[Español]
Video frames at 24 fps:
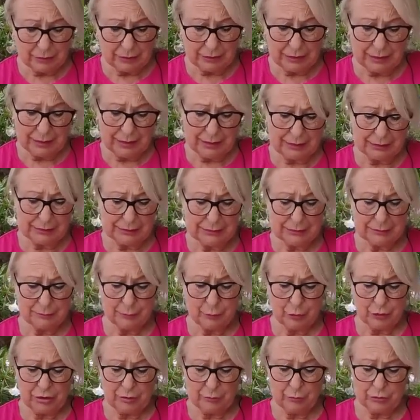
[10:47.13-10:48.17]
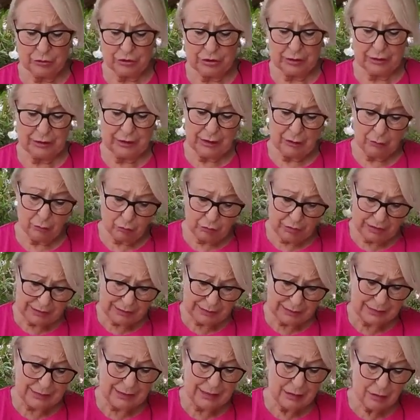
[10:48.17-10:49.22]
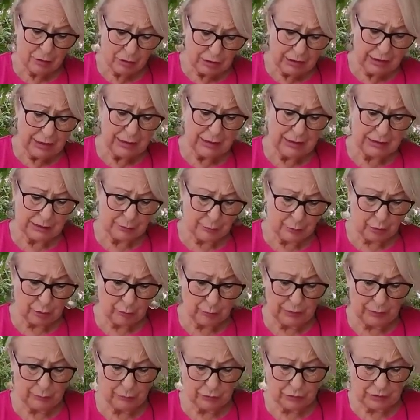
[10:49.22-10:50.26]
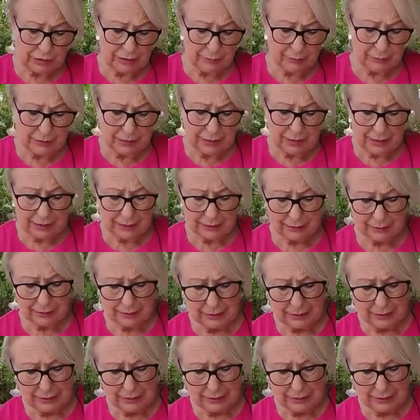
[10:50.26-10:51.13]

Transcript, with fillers: las ponemos y aún así ahora las volvemos a mirar